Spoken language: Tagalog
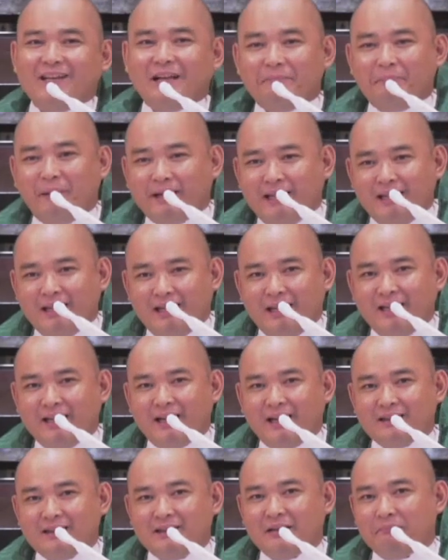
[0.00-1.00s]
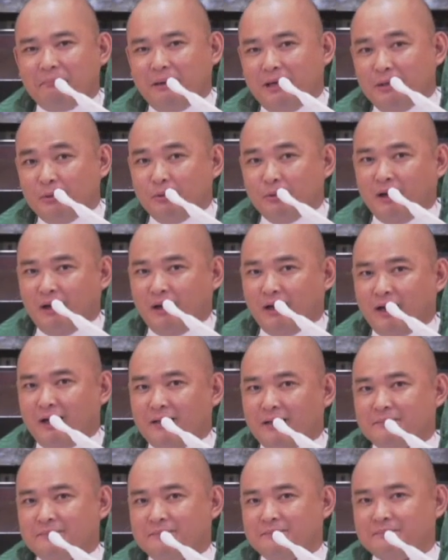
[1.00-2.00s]
nagpakilig at nagpaluha
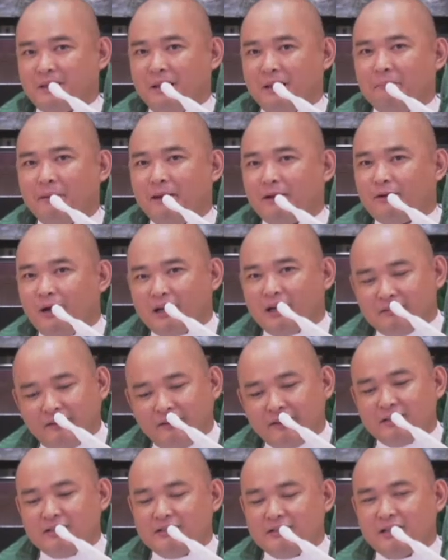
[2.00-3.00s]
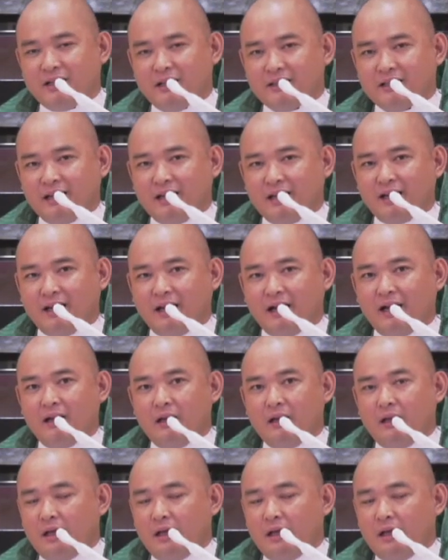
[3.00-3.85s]
pero ang advantage na rin talaga,